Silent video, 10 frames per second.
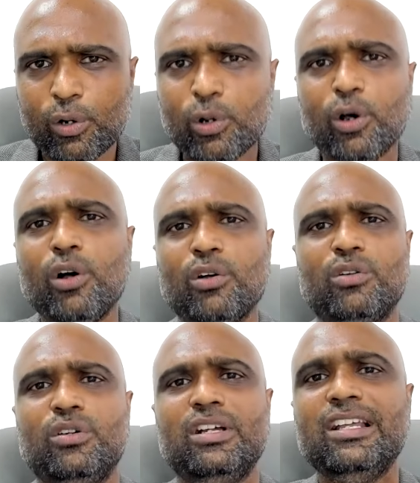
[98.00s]
லோ
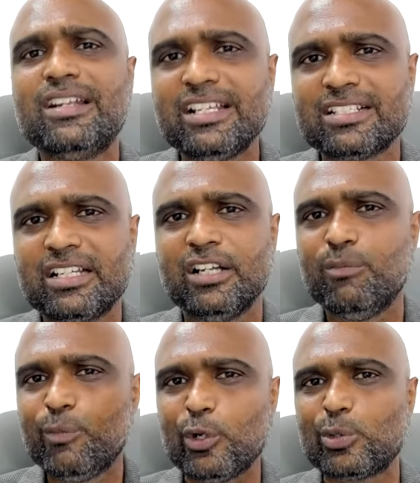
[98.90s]
ரிஸ்க்
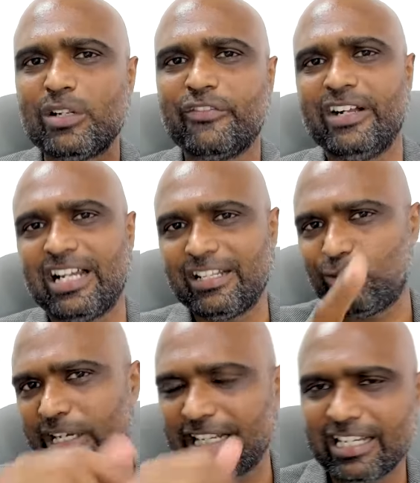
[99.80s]
மியூச்சுவல் ஃபண்ட் அதை
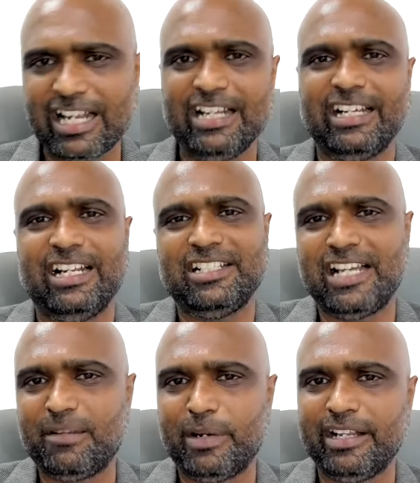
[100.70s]
உங்ககிட்ட நான் இன்றைக்கி நான்
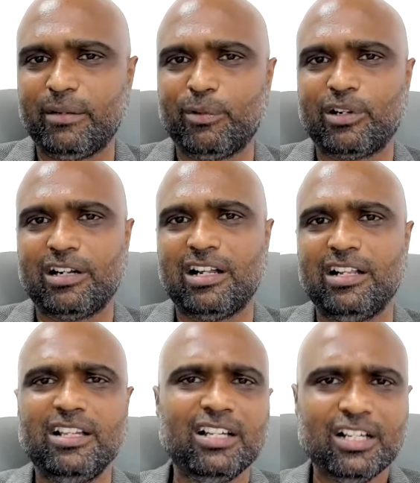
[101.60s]
ஷேர் பண்ணிக்க போகிறேன்
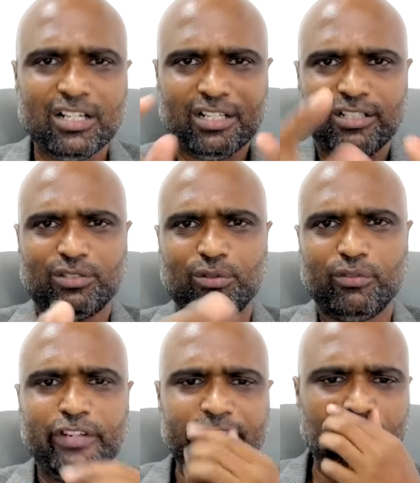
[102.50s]
நான் ஸோ
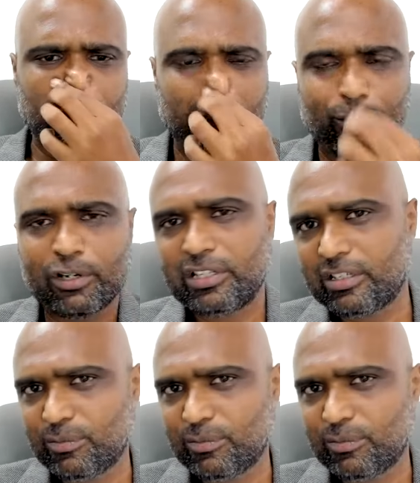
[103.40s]
வீடியோக்குள்ளே போகிறதுக்கு